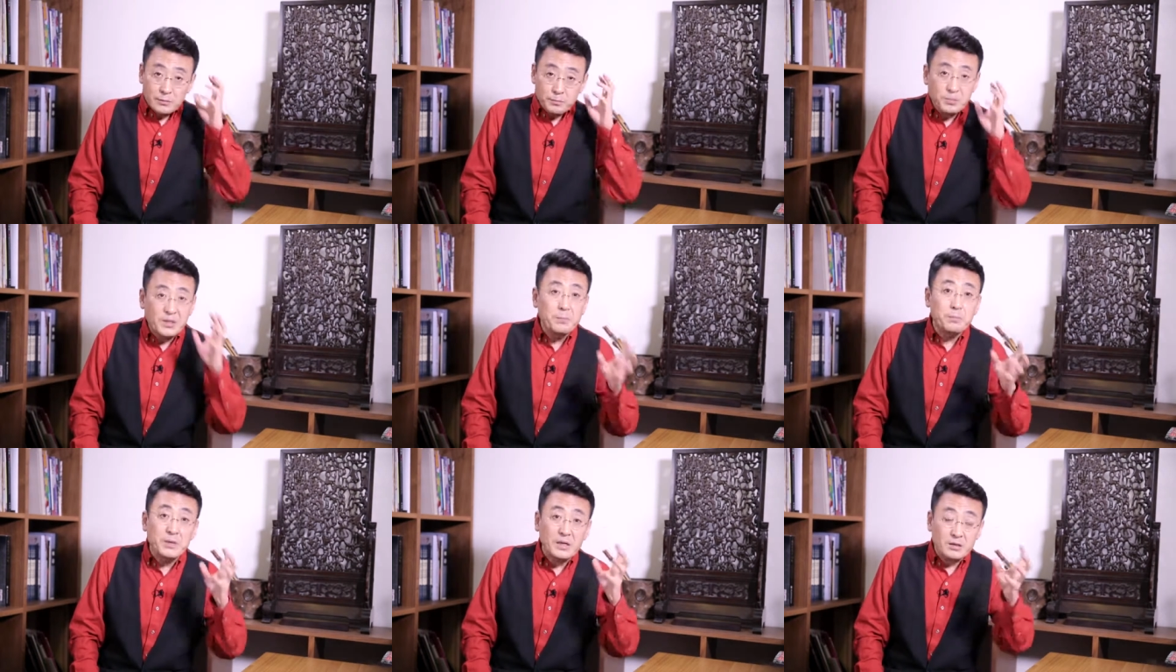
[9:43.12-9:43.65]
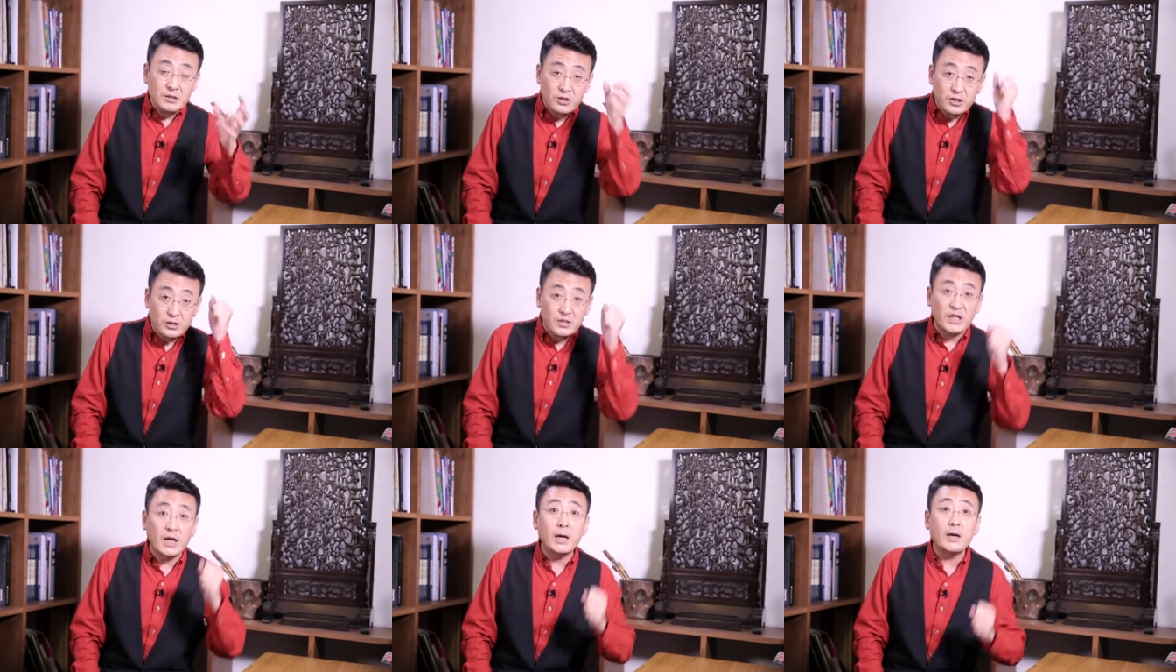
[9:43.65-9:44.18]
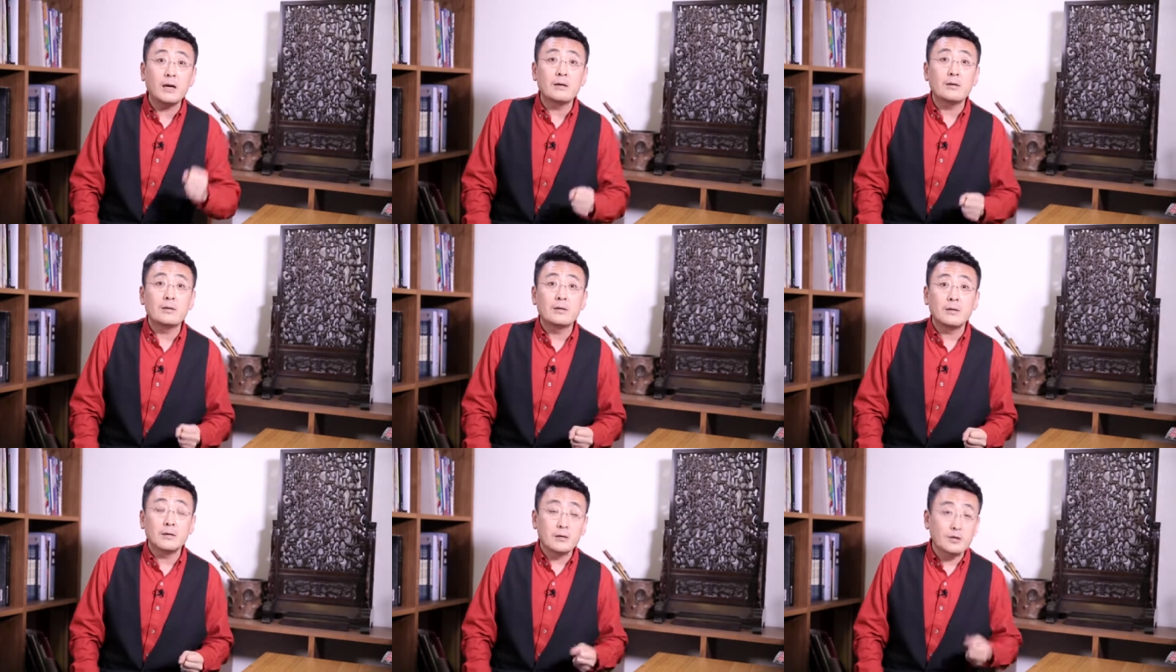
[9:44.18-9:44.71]
拼命的挣钱，
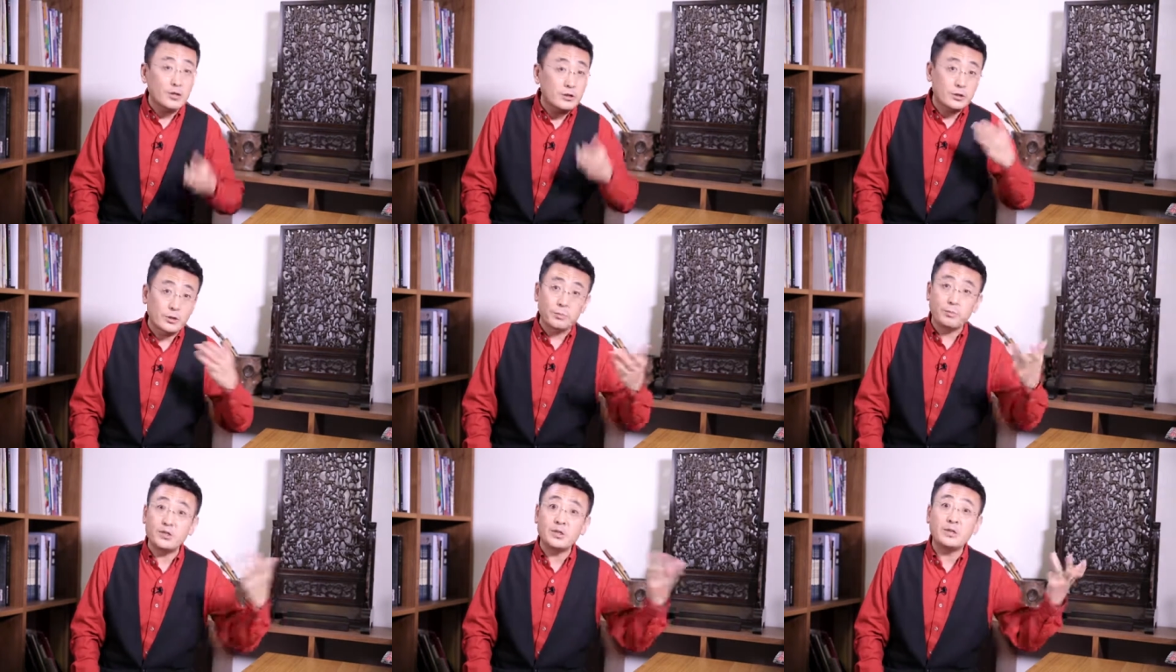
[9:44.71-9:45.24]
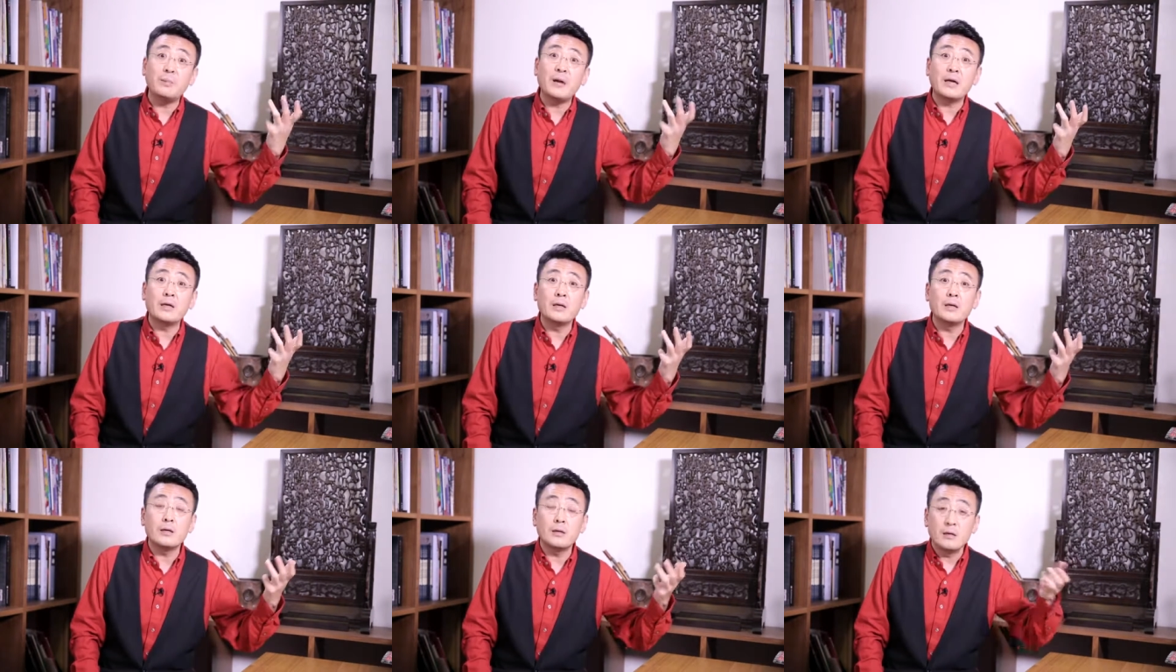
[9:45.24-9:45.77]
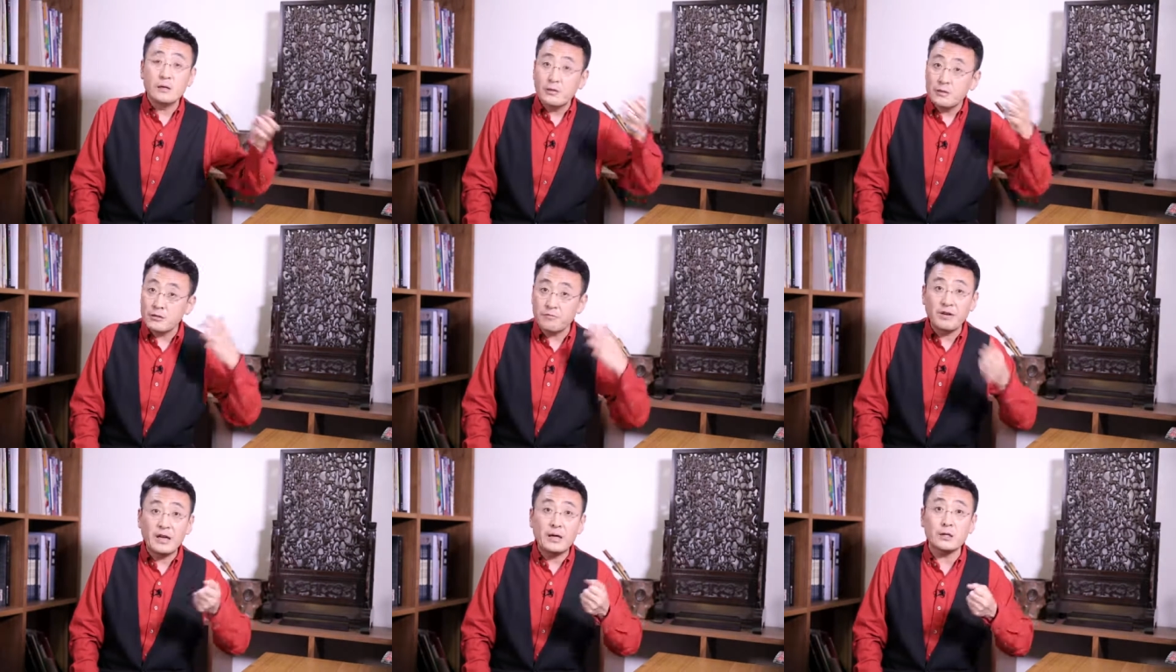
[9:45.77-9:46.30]
甚至不惜卖淫，
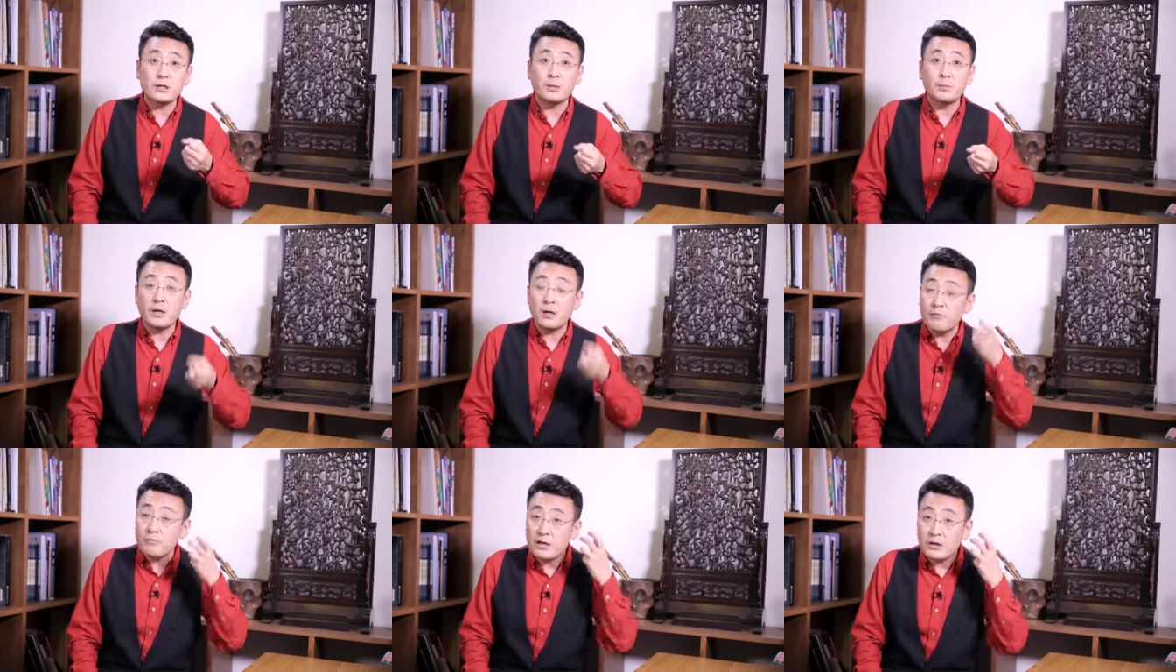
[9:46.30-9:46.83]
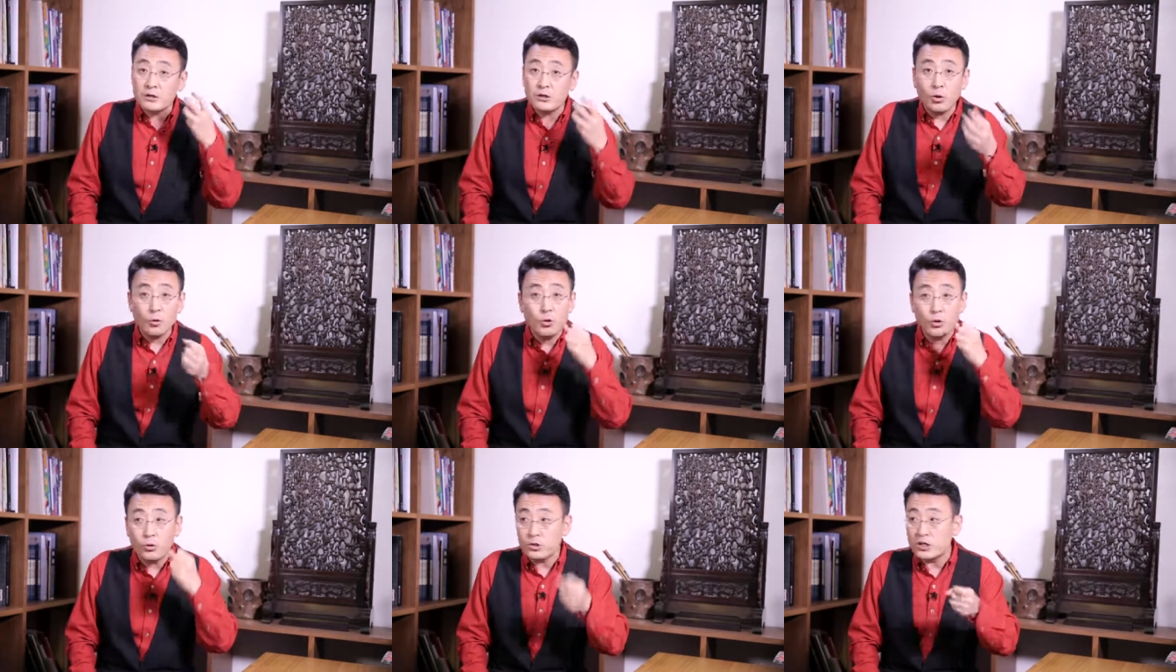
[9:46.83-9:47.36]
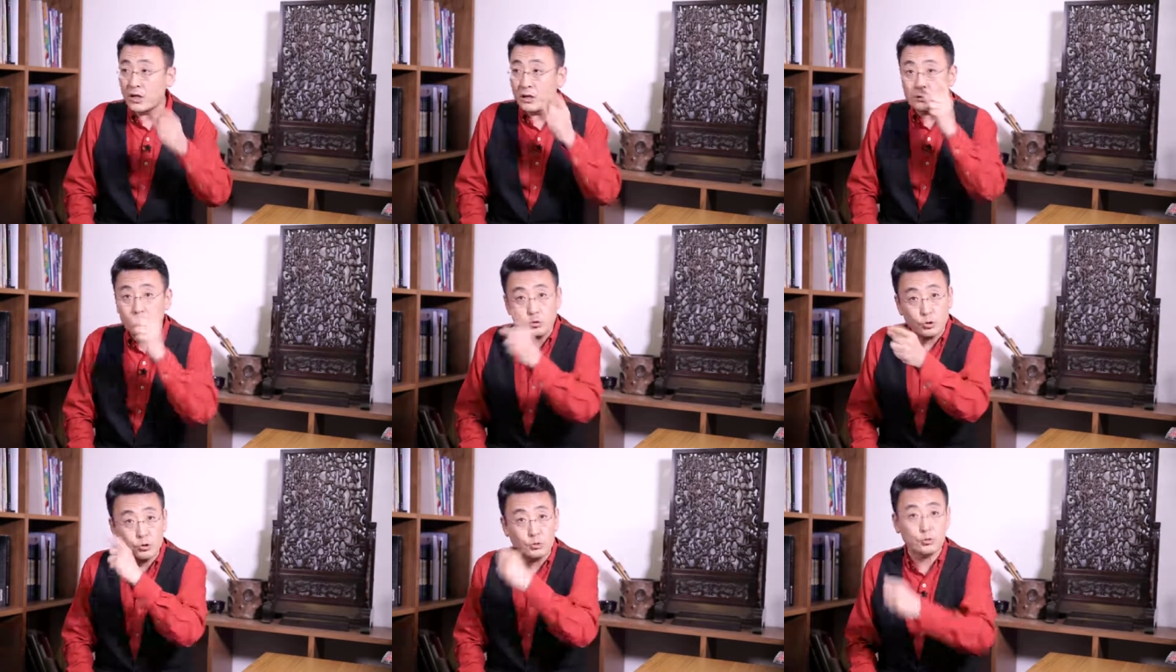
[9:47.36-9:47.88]
是为了什么呢？为了凑够钱
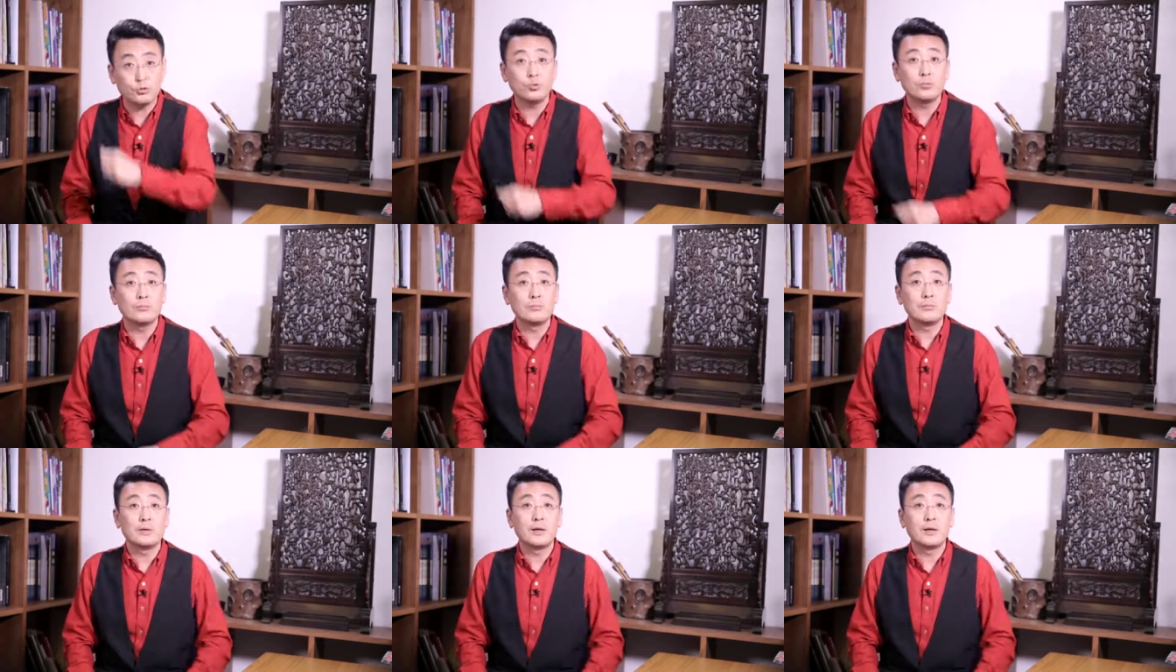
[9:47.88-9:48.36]
做手术。